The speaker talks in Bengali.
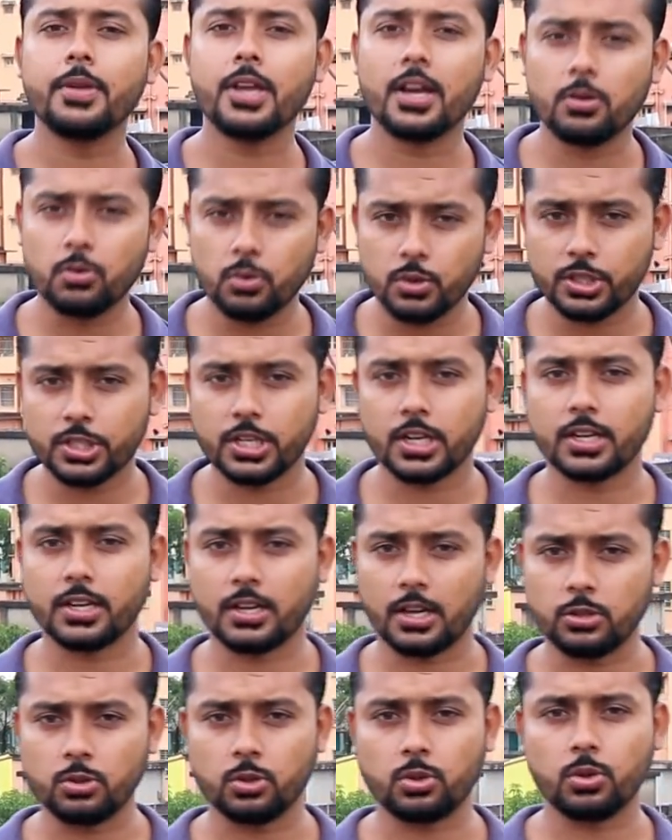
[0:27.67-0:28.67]
বিহার উড়িষ্যাকে
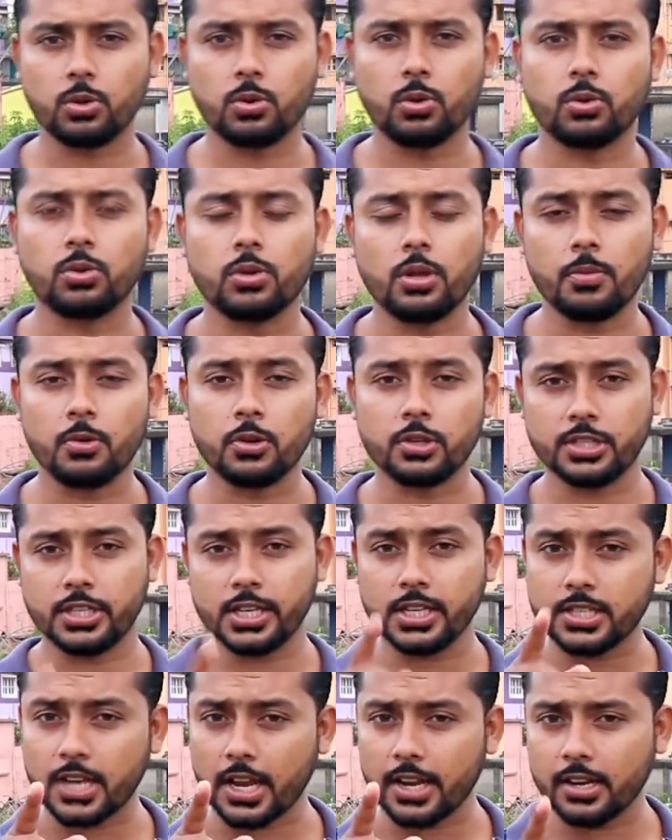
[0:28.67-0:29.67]
রাজত্ব করতে এবং
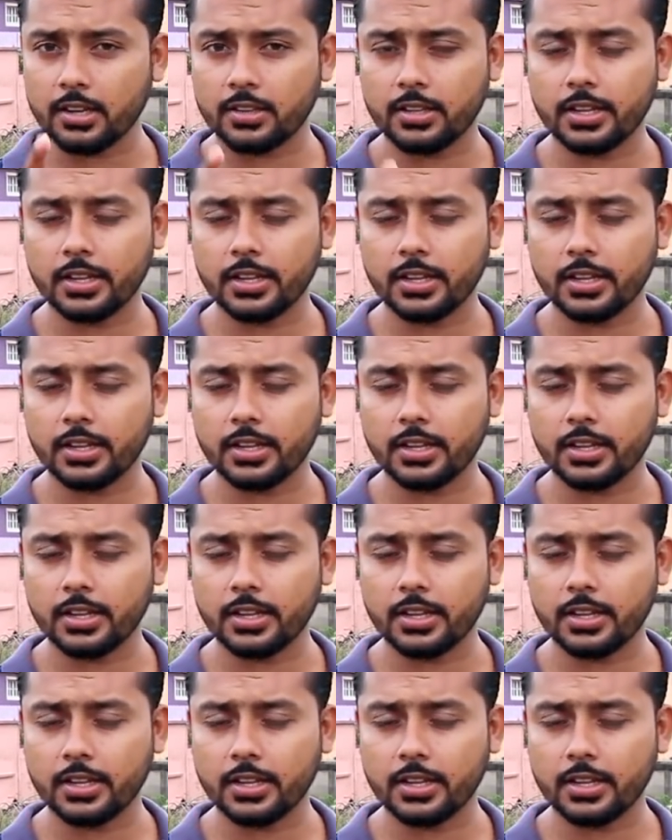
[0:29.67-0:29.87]
যে জায়গা